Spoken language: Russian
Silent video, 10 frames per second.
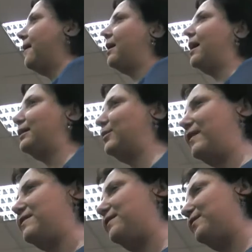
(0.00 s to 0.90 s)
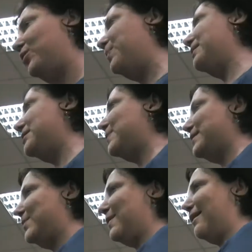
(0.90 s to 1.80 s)
Как там у вас в Европе? Да,
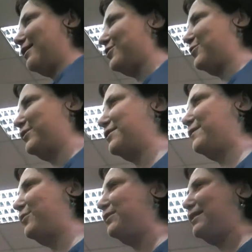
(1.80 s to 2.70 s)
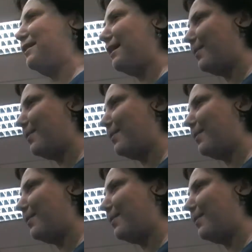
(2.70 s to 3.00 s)
спасибо, хорошо, у нас в Лондоне как